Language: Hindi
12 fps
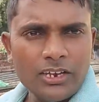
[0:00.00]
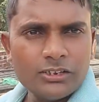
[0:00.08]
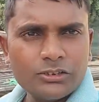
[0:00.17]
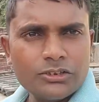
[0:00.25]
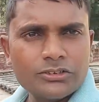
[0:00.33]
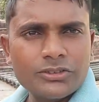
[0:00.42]
हेलो
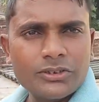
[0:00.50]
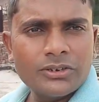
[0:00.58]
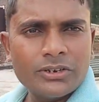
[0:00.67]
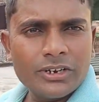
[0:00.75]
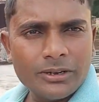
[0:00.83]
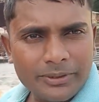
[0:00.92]

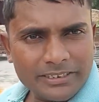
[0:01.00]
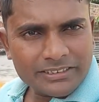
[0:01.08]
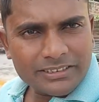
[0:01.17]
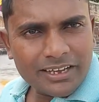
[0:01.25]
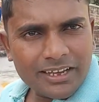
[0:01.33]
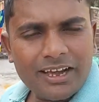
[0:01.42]
दोस्तों
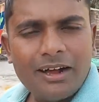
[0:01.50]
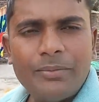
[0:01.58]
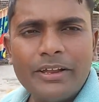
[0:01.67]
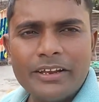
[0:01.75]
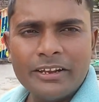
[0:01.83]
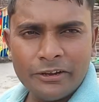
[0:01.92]
नमस्ते
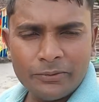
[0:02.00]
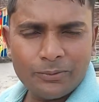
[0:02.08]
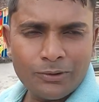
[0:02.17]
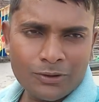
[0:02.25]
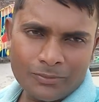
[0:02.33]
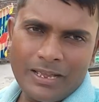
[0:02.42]
हमारे न्यू
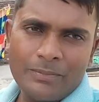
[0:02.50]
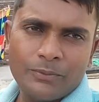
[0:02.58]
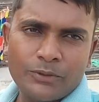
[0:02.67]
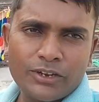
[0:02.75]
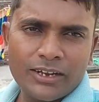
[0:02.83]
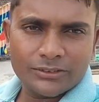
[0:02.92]
ब्लॉग में आप
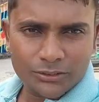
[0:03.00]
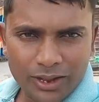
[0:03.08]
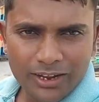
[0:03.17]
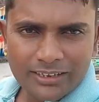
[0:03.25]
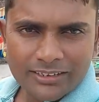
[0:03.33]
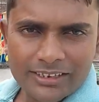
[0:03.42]
लोग का
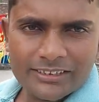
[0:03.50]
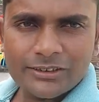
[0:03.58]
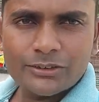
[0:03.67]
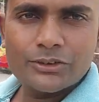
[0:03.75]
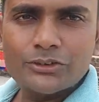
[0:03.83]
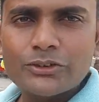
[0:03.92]
स्वागत है
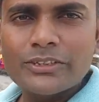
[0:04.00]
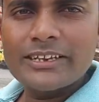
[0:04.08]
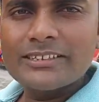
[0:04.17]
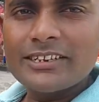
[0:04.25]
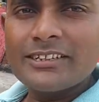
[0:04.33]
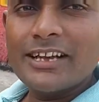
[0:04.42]
तो दोस्तों
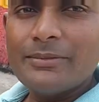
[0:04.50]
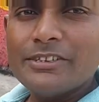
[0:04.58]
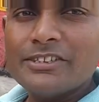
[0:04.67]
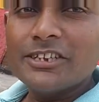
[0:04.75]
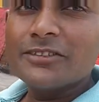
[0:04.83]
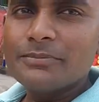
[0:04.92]
देख सकते हैं अभी
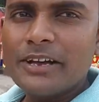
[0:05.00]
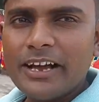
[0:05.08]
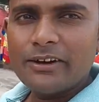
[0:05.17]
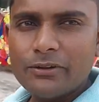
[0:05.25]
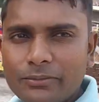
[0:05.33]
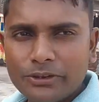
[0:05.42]
छत पे
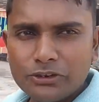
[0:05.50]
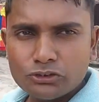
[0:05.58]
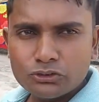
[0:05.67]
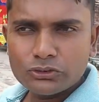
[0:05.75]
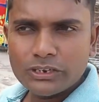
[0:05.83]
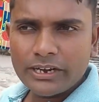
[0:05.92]
आया हूँ वीडियो
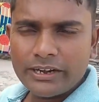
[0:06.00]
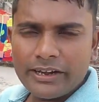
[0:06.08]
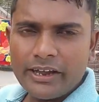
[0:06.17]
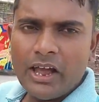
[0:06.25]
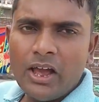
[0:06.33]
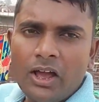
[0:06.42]
शूट
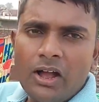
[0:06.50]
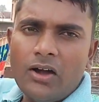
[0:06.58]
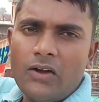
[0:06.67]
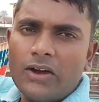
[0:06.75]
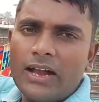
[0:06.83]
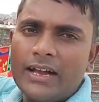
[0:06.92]
करने
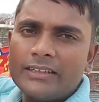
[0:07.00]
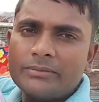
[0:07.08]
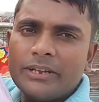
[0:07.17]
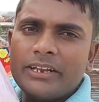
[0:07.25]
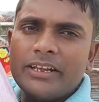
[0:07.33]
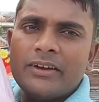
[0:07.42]
और हाथ
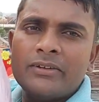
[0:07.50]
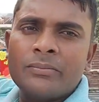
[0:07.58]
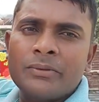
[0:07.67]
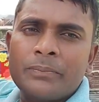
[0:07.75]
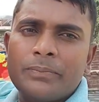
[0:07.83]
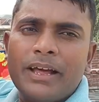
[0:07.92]
में लिया हूँ
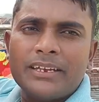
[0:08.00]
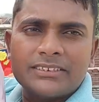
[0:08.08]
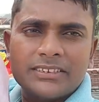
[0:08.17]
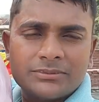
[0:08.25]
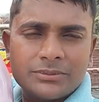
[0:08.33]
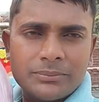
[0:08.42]
अपने
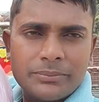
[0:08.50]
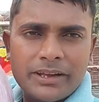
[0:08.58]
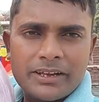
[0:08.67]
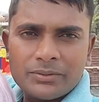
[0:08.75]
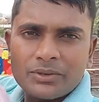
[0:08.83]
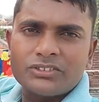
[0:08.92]
प्लास्टिक में
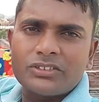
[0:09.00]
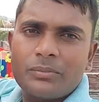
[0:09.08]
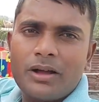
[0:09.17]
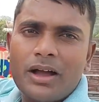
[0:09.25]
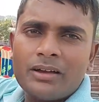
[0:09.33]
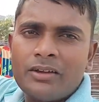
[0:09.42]
मेकअप का
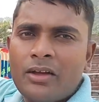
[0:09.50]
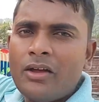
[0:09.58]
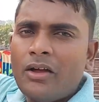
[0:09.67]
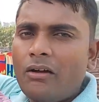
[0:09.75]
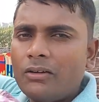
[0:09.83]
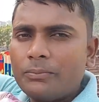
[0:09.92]
सामान
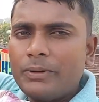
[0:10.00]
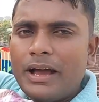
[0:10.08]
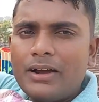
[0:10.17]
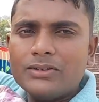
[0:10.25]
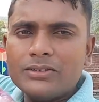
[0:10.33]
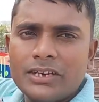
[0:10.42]
और
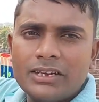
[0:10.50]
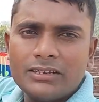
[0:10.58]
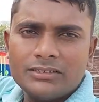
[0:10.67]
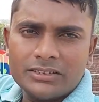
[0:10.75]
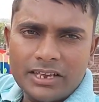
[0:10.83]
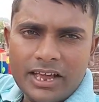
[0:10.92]
ब्लाउज है
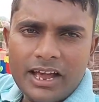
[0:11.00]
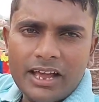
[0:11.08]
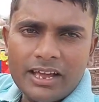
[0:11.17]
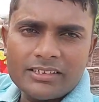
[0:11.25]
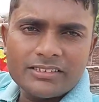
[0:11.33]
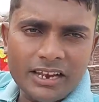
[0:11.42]
सया
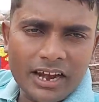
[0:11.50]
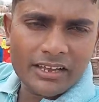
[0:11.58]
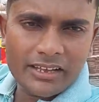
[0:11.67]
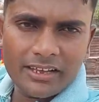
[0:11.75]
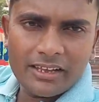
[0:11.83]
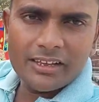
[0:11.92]
है
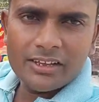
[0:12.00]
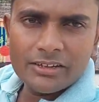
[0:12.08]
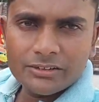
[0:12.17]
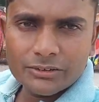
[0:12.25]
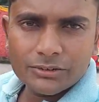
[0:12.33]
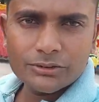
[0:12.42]
साड़ी है
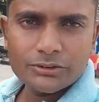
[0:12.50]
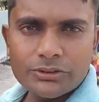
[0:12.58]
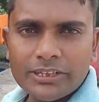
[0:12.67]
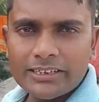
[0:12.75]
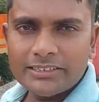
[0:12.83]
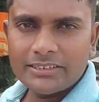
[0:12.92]
तो दोस्तों
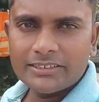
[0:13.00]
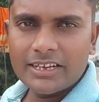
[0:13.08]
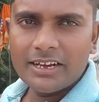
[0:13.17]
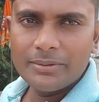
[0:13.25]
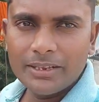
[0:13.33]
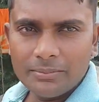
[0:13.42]
देख सकते
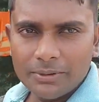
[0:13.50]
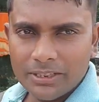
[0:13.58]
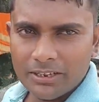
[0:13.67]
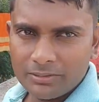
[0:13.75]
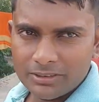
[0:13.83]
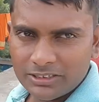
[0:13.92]
हैं अभी
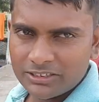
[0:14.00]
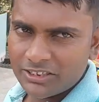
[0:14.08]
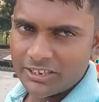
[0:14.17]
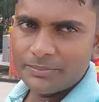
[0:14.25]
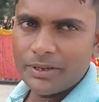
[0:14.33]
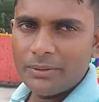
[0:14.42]
मतलब इसी
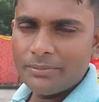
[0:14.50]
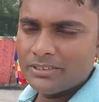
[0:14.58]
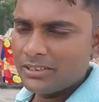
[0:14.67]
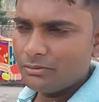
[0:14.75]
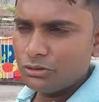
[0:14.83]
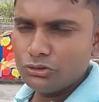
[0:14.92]
छत पे
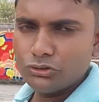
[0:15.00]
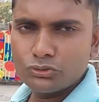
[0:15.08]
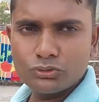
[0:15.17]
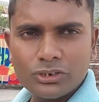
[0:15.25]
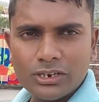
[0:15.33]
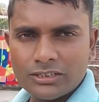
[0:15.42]
हमेशा वीडियो
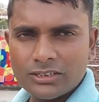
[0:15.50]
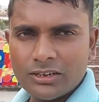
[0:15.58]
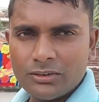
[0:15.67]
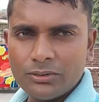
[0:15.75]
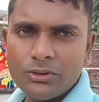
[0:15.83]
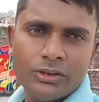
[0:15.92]
शूट करता
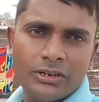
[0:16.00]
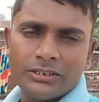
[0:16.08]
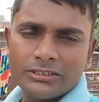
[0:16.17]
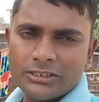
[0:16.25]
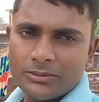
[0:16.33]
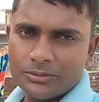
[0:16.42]
हूँ
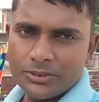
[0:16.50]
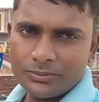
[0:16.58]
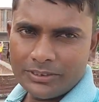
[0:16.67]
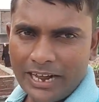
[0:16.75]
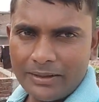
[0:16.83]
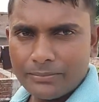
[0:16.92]
जब जब
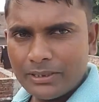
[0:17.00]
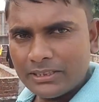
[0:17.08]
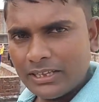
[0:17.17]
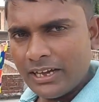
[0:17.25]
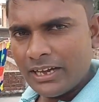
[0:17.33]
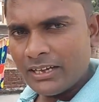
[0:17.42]
टाइम
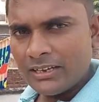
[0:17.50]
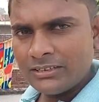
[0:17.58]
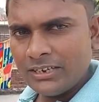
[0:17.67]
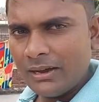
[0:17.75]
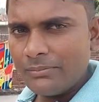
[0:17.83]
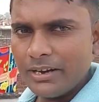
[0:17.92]
मिलता है
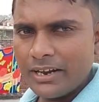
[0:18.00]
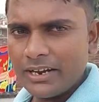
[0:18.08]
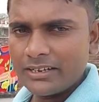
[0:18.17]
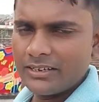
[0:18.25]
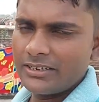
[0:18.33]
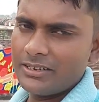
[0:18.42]
टाइम
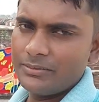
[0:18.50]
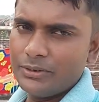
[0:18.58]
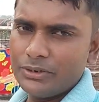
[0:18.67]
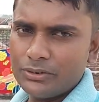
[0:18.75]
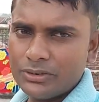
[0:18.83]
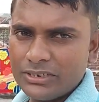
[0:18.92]
लिखाड़ करके
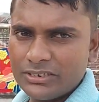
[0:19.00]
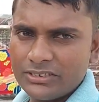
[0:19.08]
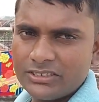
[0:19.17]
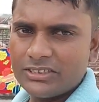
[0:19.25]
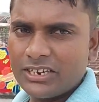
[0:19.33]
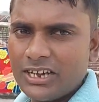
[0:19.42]
वीडियो
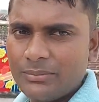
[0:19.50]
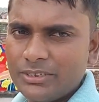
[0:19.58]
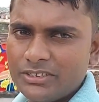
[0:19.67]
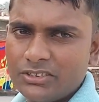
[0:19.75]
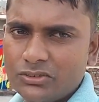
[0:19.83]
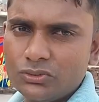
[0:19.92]
इसी जगह
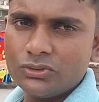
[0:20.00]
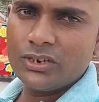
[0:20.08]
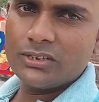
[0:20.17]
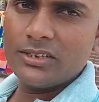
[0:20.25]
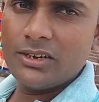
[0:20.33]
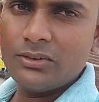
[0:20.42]
हमेशा शूट
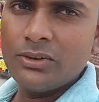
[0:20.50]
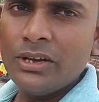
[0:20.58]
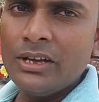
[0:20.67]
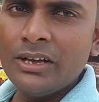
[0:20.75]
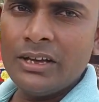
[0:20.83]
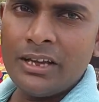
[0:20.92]
करता हूँ
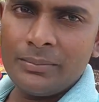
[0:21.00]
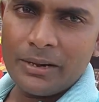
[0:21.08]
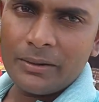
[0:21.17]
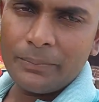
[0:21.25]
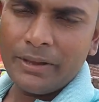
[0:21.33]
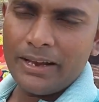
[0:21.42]
ये
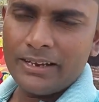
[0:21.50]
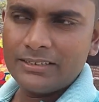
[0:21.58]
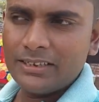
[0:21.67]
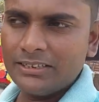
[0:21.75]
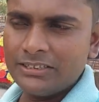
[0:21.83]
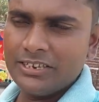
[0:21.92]
हमारा प्यारा
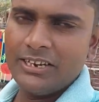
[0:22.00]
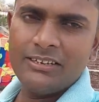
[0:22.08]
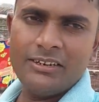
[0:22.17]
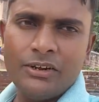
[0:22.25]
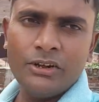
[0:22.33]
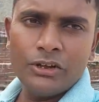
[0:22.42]
सा
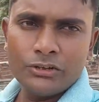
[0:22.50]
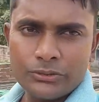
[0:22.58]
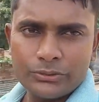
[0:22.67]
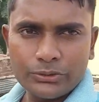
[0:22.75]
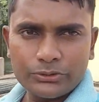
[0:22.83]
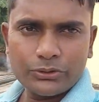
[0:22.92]
स्टैंड
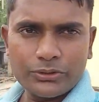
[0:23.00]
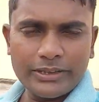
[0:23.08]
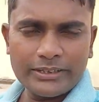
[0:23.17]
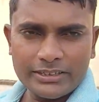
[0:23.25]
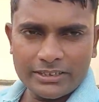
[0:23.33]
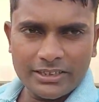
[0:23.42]
तो दोस्तों
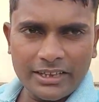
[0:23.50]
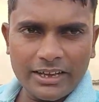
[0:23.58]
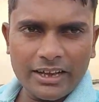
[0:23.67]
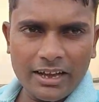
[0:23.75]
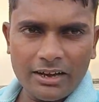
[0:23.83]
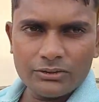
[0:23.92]
देख सकते हैं
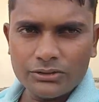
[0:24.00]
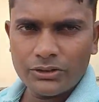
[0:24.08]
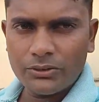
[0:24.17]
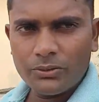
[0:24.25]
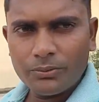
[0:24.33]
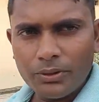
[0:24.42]
गांव से
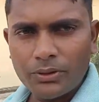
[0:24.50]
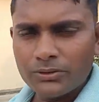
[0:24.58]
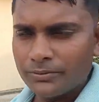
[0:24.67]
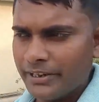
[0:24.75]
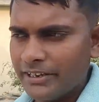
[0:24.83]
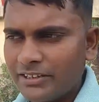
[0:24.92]
हूँ
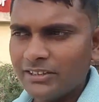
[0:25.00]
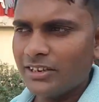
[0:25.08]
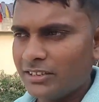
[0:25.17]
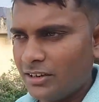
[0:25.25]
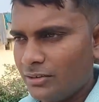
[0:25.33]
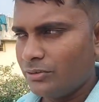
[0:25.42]
बहुत मेहनत
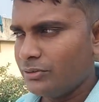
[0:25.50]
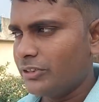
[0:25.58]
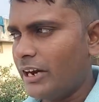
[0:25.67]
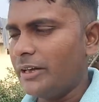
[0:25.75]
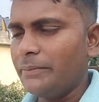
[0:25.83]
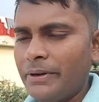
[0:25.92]
करता हूँ
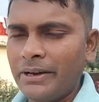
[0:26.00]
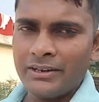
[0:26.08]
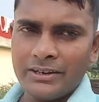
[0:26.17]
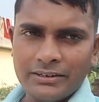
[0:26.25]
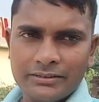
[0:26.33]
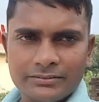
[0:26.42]
साड़ी
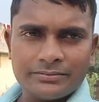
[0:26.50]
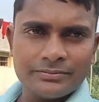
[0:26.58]
पहनकर